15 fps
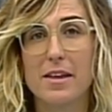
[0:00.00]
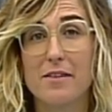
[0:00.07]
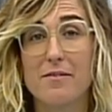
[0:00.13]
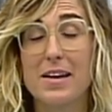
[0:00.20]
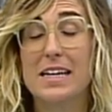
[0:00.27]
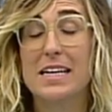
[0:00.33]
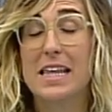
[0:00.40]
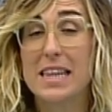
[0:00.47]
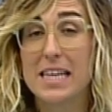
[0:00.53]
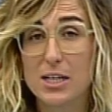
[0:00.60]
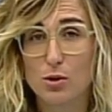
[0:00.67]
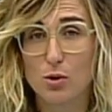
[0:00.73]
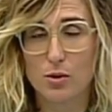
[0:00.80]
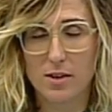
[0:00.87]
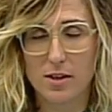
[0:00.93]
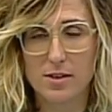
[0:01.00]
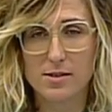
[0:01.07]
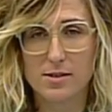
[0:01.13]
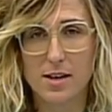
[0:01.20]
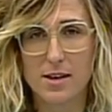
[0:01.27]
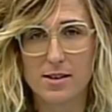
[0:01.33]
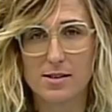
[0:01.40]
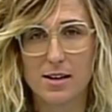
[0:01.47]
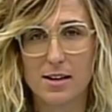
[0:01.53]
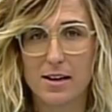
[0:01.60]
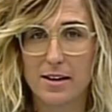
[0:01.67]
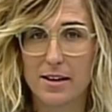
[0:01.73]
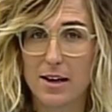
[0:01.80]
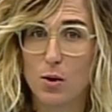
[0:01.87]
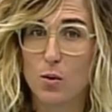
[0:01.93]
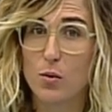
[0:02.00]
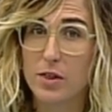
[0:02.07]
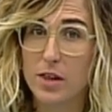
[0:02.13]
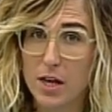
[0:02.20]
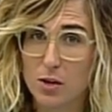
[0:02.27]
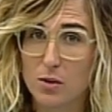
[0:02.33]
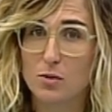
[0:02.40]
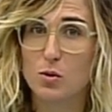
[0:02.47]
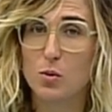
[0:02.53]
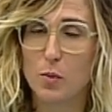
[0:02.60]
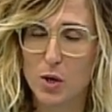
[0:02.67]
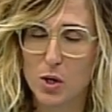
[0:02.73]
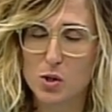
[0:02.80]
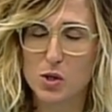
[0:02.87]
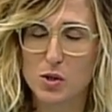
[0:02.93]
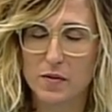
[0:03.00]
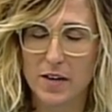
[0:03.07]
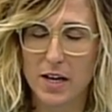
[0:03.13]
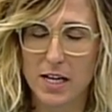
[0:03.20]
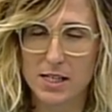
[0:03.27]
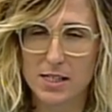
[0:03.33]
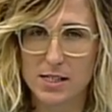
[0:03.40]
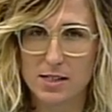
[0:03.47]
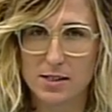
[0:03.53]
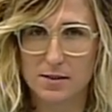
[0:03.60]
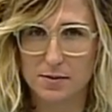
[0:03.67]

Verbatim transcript: de Benedicto XVI a la que acudieron numerosos fieles.